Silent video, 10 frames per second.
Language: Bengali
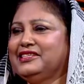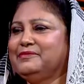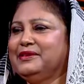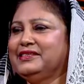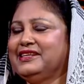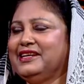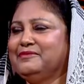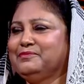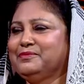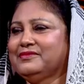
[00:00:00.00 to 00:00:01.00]
হিসেবে ছিলাম
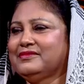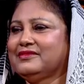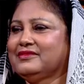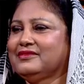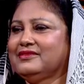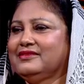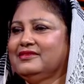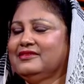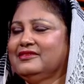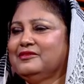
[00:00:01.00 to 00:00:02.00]

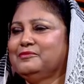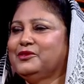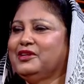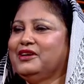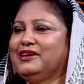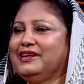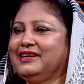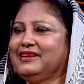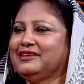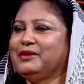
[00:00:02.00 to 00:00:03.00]
মনে হয়
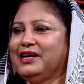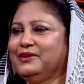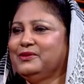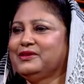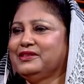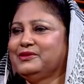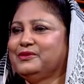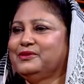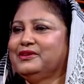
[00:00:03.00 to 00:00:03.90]
ভালো কিন্তু